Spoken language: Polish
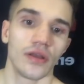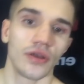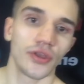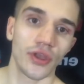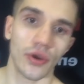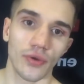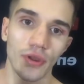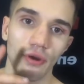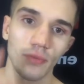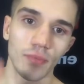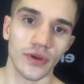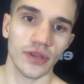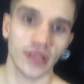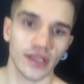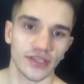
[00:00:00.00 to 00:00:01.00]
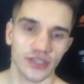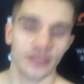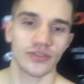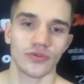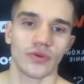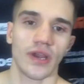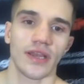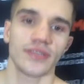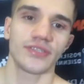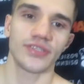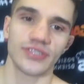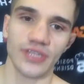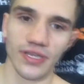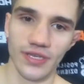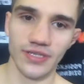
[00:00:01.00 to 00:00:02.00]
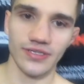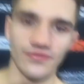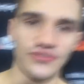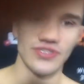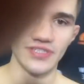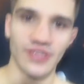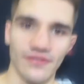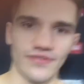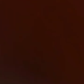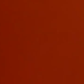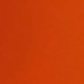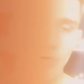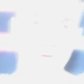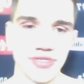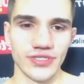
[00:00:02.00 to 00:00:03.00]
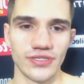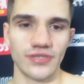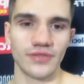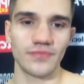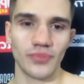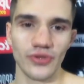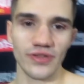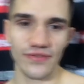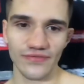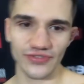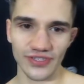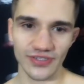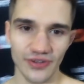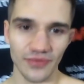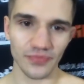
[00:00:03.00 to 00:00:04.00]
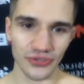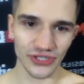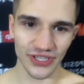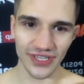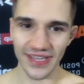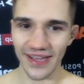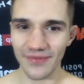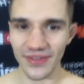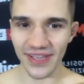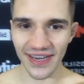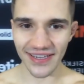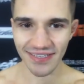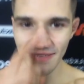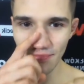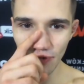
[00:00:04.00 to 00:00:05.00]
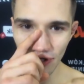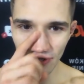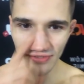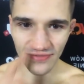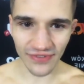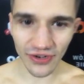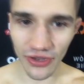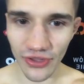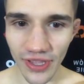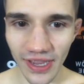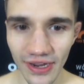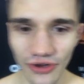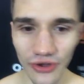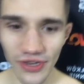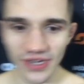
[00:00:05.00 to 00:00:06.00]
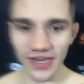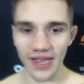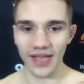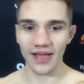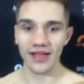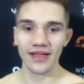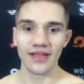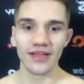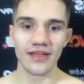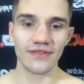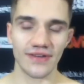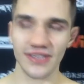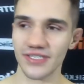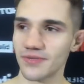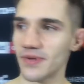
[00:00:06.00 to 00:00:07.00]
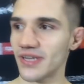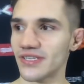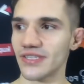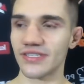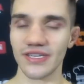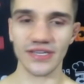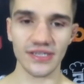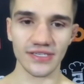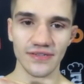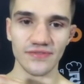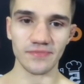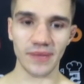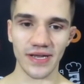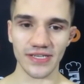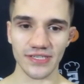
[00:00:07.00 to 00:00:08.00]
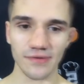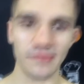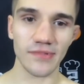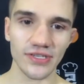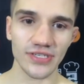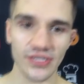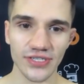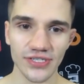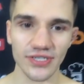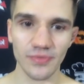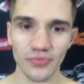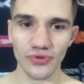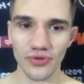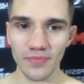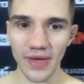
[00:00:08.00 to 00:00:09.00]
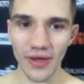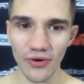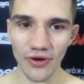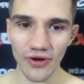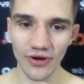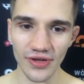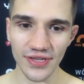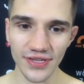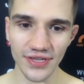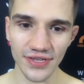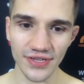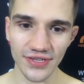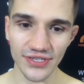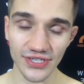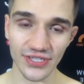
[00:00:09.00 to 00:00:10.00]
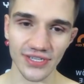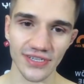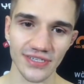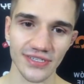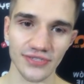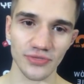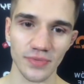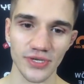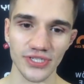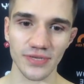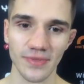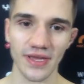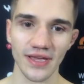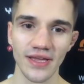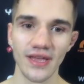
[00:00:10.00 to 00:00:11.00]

Yo, yo, mordeczki, słuchajcie, dzięki za wszystkie wiadomości, potem wszystko poczytam, na razie mój nos wygląda jak choinka. W każdym razie dzięki za wsparcie, mam nadzieję, że się podobało i że się jeszcze zobaczymy.